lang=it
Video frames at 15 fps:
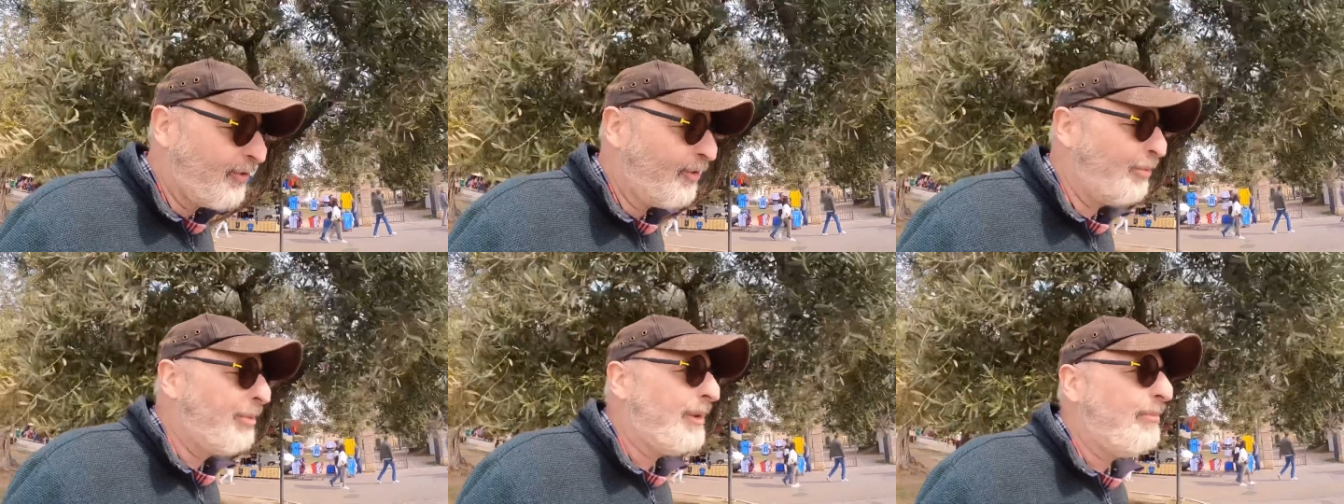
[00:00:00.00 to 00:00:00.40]

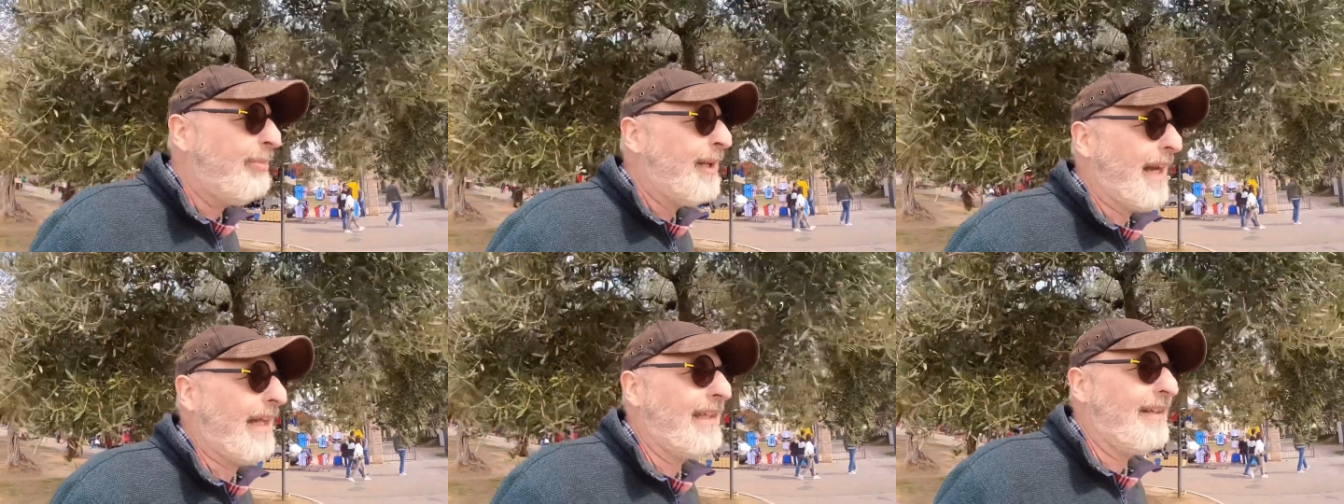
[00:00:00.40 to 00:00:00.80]
solo per il
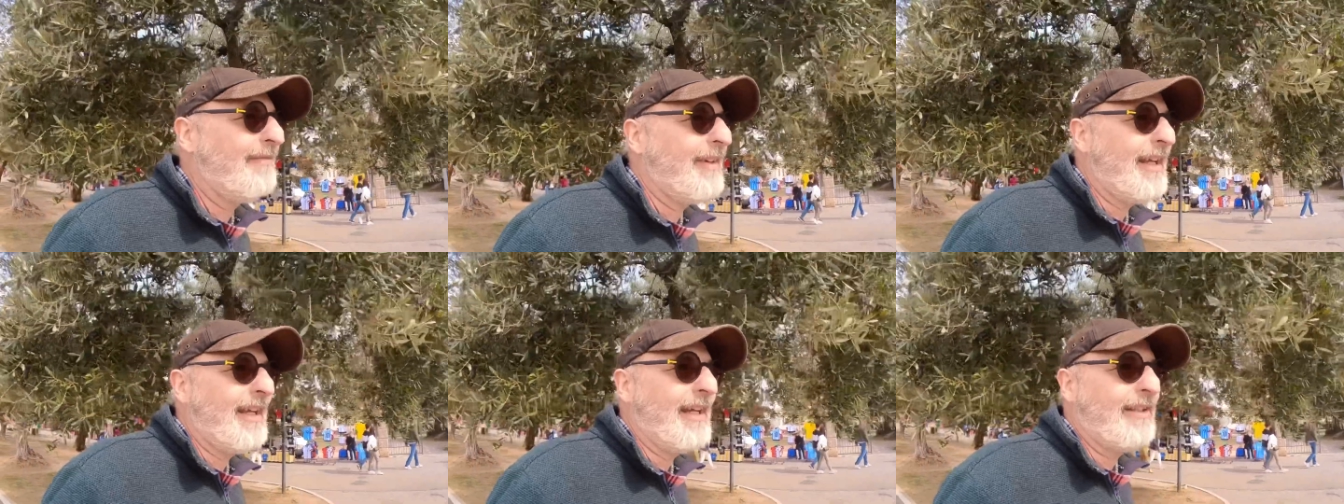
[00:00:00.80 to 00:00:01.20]
pirata
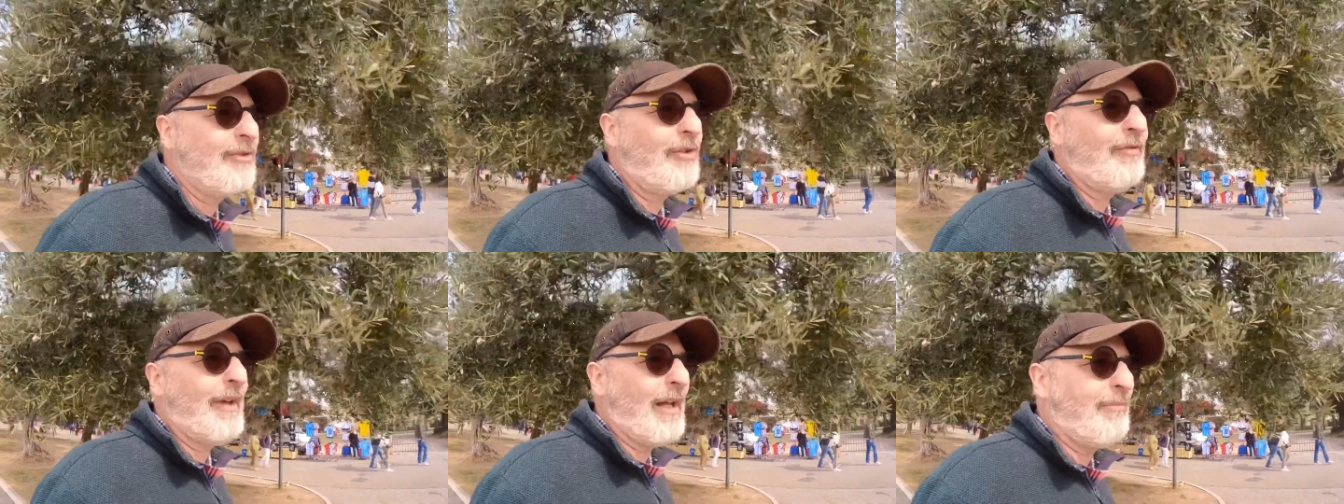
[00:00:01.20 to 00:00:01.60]
venga a
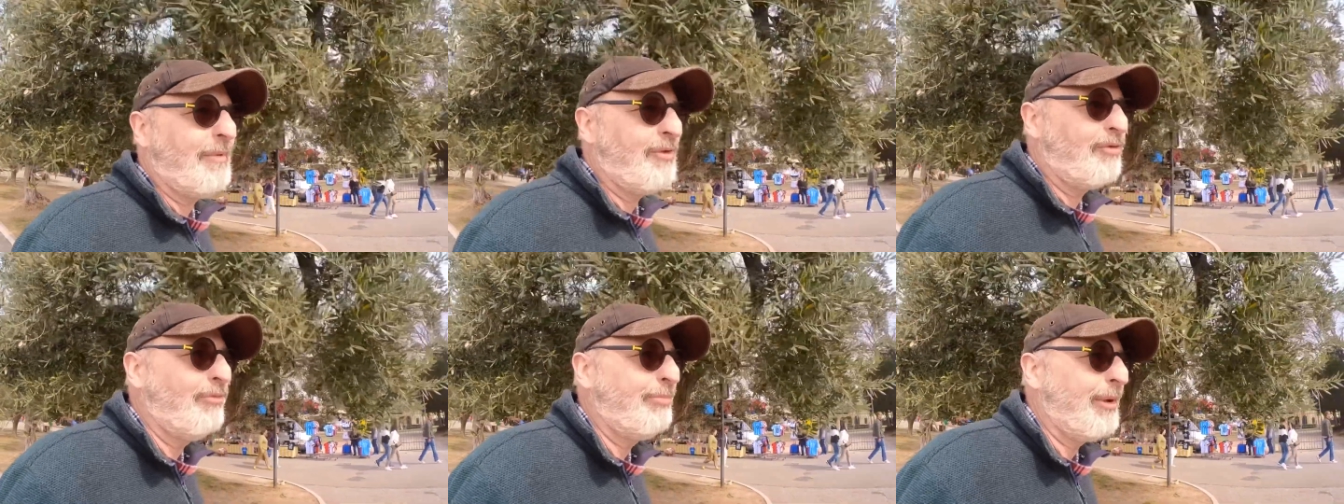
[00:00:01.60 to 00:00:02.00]
trovarmi
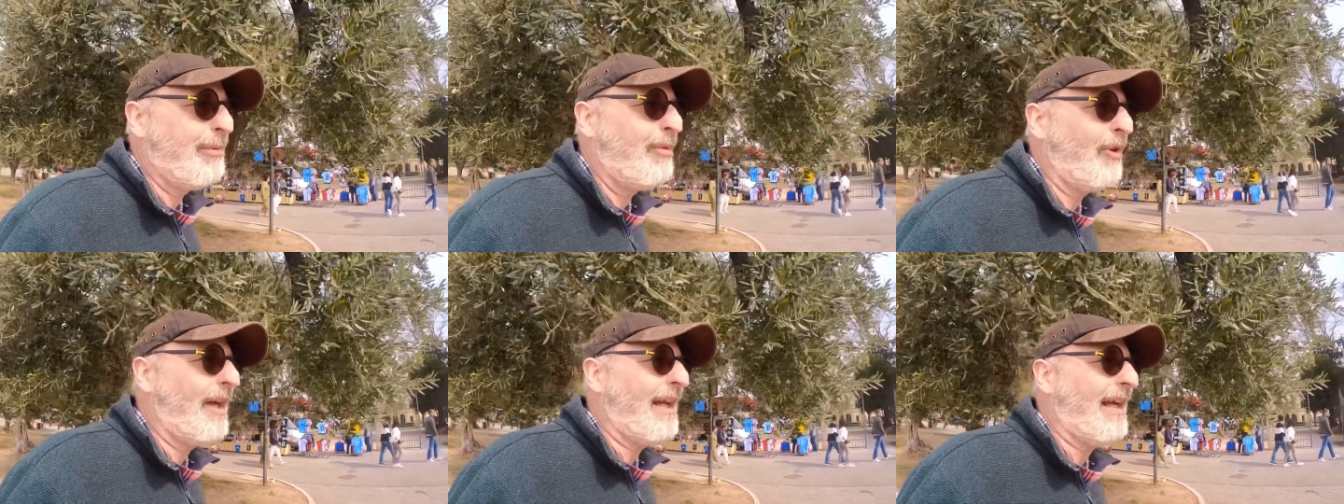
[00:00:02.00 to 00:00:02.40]
sul
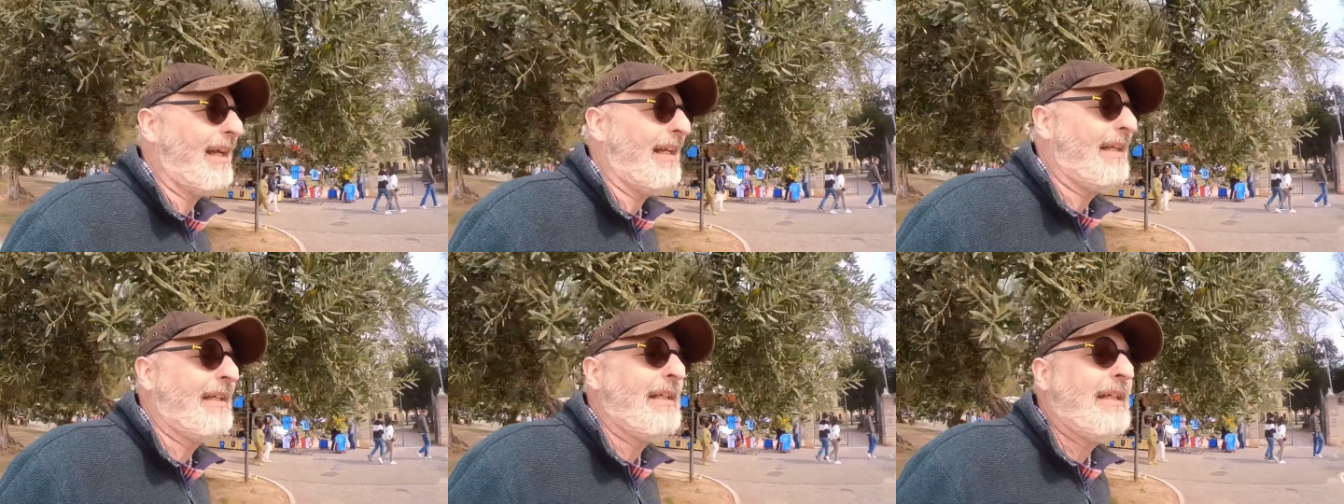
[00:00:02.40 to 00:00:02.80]
primo canale.